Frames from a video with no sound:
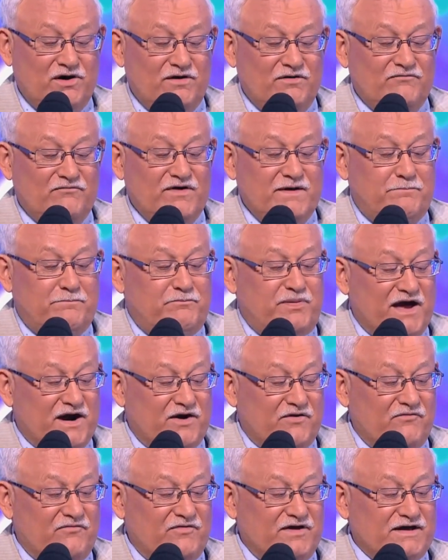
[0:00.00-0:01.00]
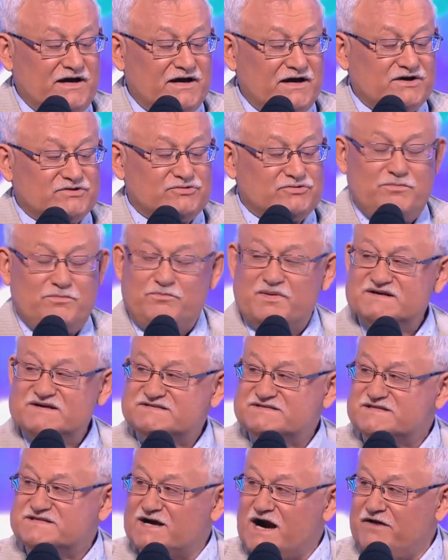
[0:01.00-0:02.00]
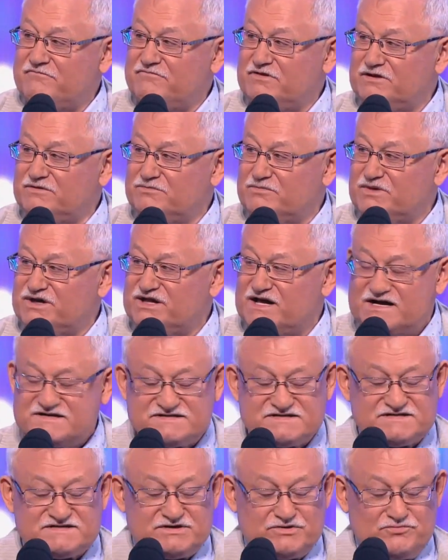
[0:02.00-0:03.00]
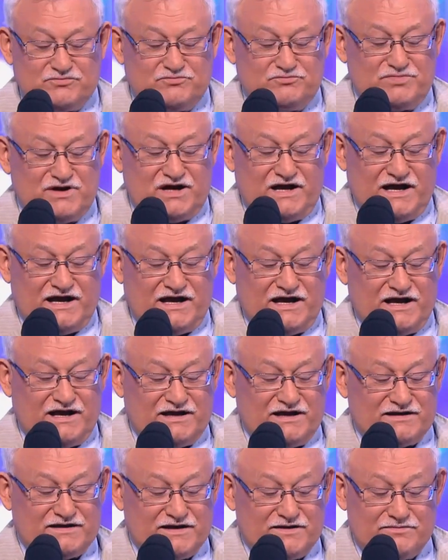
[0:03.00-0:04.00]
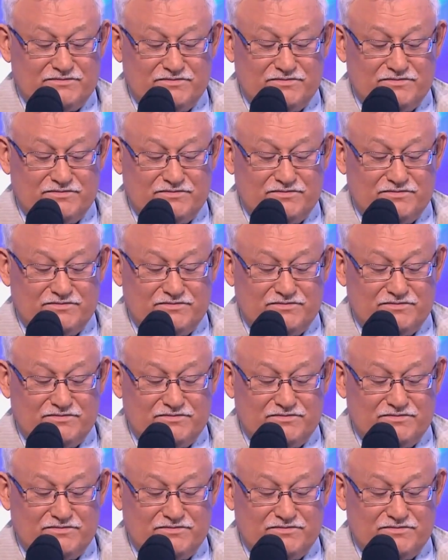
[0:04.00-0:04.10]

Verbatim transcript: Вы первая, кто поздравил меня с юбилеем!»